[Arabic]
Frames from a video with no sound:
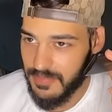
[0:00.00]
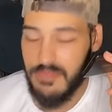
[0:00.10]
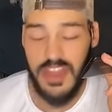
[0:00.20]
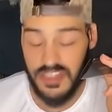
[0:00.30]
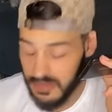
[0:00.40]

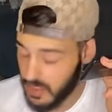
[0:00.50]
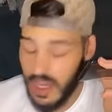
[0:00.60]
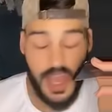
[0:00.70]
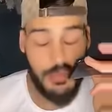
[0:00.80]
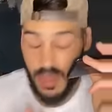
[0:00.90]
ماشي
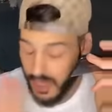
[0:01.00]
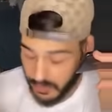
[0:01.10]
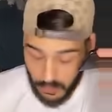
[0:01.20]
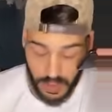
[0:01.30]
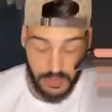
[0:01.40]
لا ما
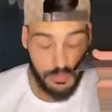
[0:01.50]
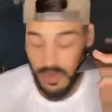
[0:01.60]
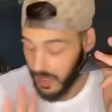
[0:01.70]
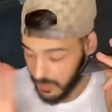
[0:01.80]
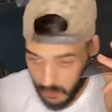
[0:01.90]
غلط والو
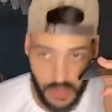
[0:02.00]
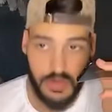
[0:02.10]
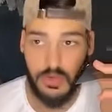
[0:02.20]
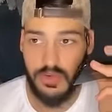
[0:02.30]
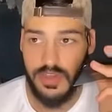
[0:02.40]
ما غلط
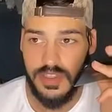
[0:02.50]
والو